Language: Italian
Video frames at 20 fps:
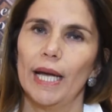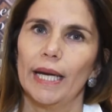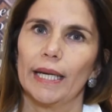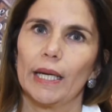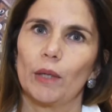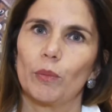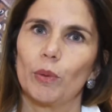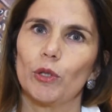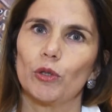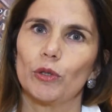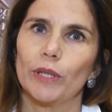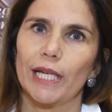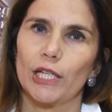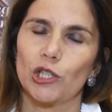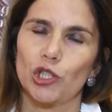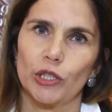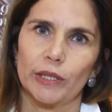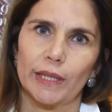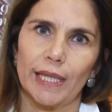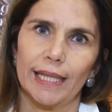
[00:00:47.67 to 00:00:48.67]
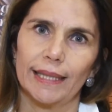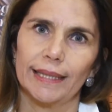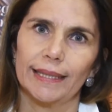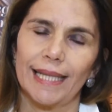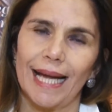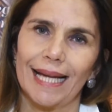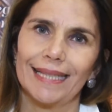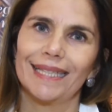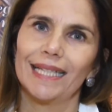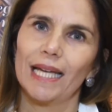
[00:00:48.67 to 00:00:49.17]
che è quello della
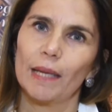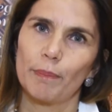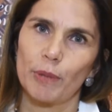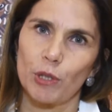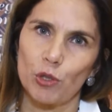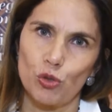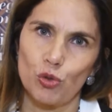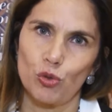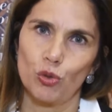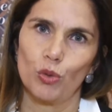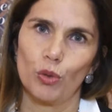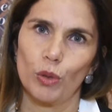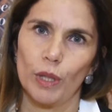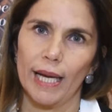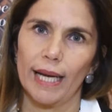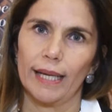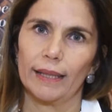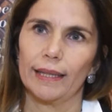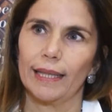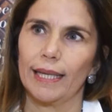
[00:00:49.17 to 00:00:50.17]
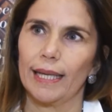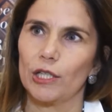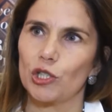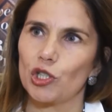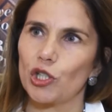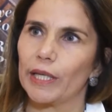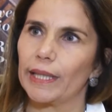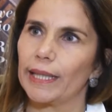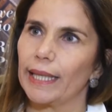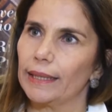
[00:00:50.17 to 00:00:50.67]
centralità della persona nella
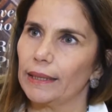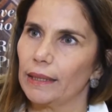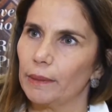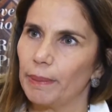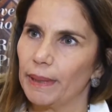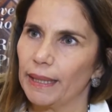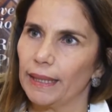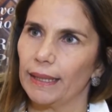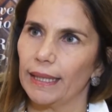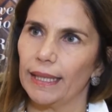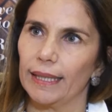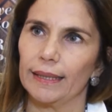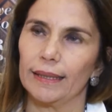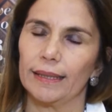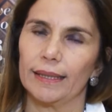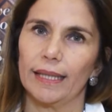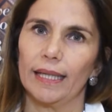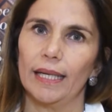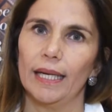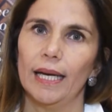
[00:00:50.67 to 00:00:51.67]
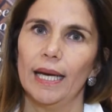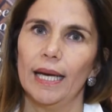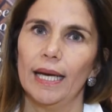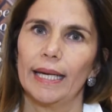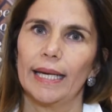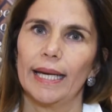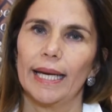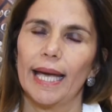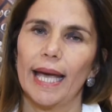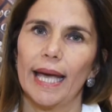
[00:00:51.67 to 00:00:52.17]
ricerca indipendente,
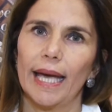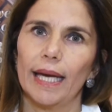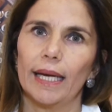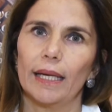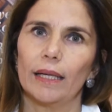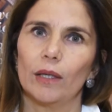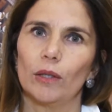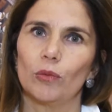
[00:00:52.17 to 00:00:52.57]
che è eh,